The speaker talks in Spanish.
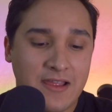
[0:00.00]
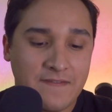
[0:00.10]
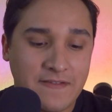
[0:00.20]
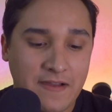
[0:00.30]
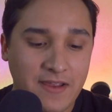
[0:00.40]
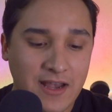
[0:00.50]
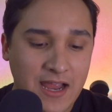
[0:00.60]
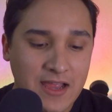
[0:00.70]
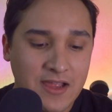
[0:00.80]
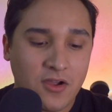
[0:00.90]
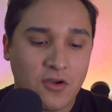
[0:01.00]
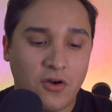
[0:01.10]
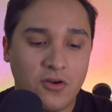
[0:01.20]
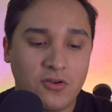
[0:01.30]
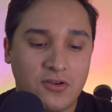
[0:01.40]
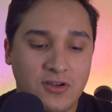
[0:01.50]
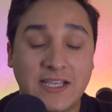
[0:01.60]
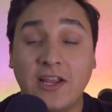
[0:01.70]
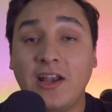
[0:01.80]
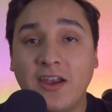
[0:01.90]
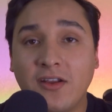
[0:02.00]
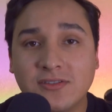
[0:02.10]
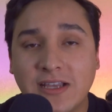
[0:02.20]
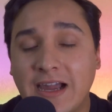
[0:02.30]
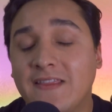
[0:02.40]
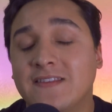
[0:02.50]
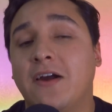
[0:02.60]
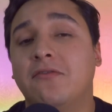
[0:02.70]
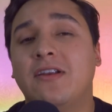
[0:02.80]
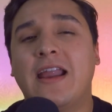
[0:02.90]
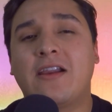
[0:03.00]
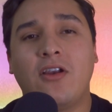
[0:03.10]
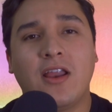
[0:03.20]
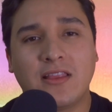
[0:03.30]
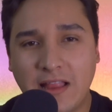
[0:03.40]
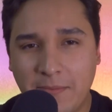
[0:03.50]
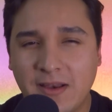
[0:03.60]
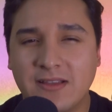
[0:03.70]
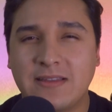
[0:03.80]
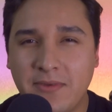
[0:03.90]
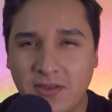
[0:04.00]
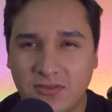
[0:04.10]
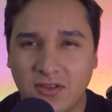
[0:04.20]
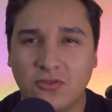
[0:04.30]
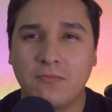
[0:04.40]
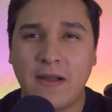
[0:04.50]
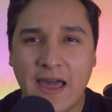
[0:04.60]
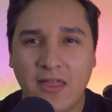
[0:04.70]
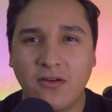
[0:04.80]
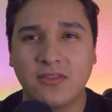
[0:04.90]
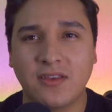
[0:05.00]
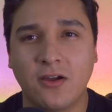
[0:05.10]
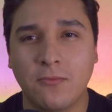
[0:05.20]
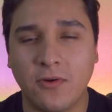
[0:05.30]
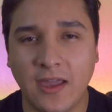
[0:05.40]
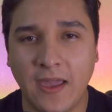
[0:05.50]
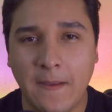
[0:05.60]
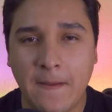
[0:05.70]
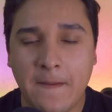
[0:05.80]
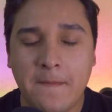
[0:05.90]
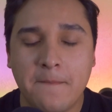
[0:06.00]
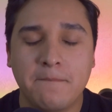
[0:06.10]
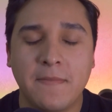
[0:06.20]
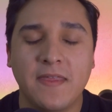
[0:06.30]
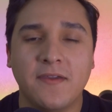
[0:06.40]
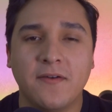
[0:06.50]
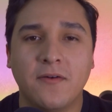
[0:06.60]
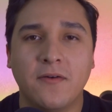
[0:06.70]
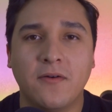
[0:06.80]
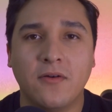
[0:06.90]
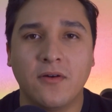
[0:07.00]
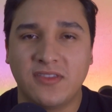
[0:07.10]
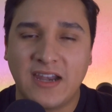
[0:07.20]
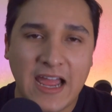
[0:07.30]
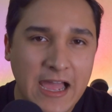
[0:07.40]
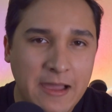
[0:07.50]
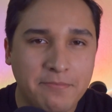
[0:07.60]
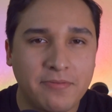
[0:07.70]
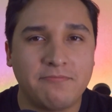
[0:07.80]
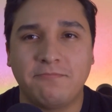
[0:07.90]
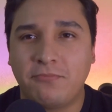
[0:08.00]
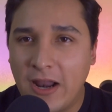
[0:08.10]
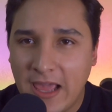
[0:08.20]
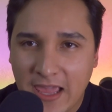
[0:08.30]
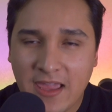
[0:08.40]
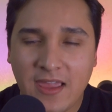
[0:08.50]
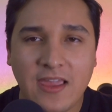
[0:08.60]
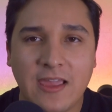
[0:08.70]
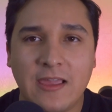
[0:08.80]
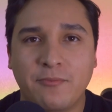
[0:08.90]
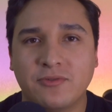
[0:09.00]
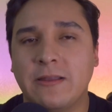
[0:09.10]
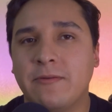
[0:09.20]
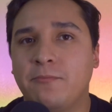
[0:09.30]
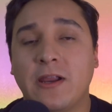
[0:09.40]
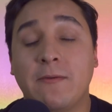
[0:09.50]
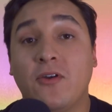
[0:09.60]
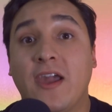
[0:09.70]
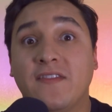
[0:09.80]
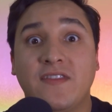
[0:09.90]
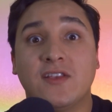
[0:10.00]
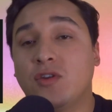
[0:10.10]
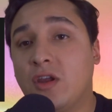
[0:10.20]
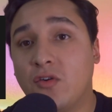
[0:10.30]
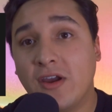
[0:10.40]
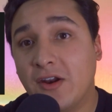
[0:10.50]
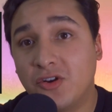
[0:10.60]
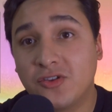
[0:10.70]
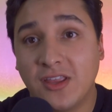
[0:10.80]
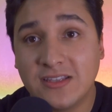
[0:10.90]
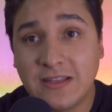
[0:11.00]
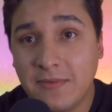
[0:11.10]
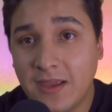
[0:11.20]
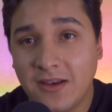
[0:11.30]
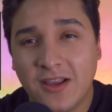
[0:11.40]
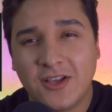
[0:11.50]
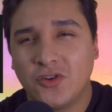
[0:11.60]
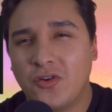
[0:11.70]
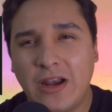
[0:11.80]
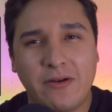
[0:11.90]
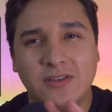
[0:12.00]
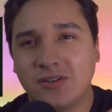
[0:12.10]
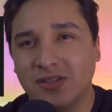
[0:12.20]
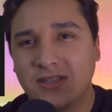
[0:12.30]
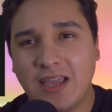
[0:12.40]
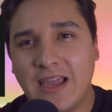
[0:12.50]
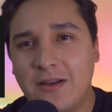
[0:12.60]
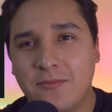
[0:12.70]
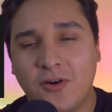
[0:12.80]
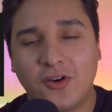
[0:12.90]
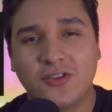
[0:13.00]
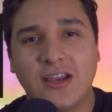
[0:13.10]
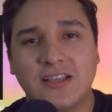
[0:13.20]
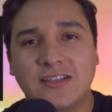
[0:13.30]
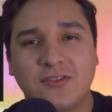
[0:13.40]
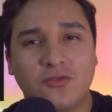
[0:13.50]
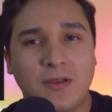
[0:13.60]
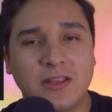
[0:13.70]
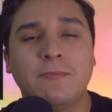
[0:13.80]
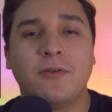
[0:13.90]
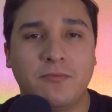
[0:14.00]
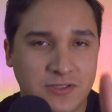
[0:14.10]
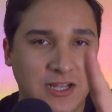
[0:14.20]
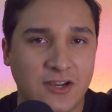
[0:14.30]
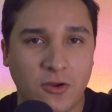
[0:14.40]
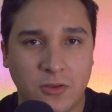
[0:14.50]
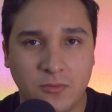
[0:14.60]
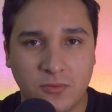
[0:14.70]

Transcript: Favela con Siren Lennox, sacan, saca una rola, también está medio entre tumbado, entre como que medio trap, por ahí. Y pues también, por ejemplo, gente de zona con Gerardo Ortiz también. Son colaboraciones que a lo mejor no tenías en tu mente, pero pues te las recomiendo